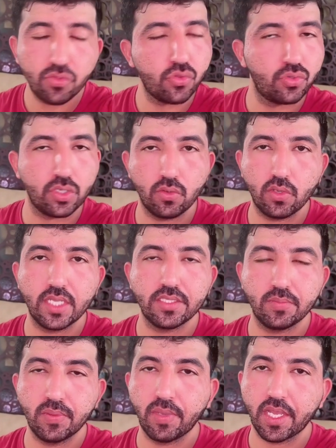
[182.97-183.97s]
तो चलो
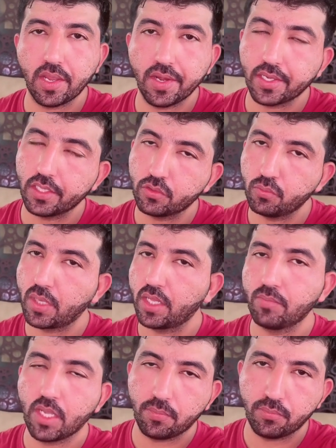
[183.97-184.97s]
गाइज अभी मैं खाना खाता हूँ
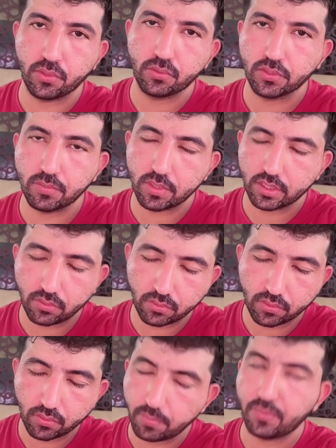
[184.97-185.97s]
बाद में आप लोगों से मिलता
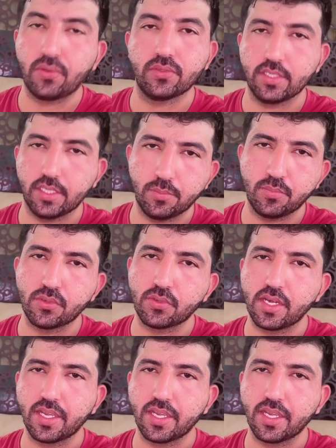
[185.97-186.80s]
हूँ क्योंकि बहुत ज़्यादा भूख